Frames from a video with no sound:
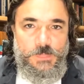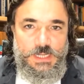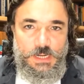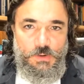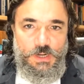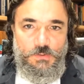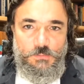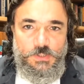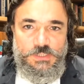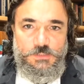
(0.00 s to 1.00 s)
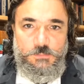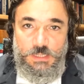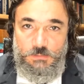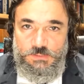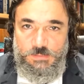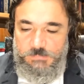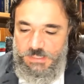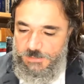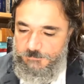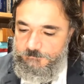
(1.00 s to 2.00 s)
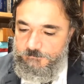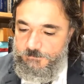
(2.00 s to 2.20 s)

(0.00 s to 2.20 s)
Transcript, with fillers: e agora com o processo penal também.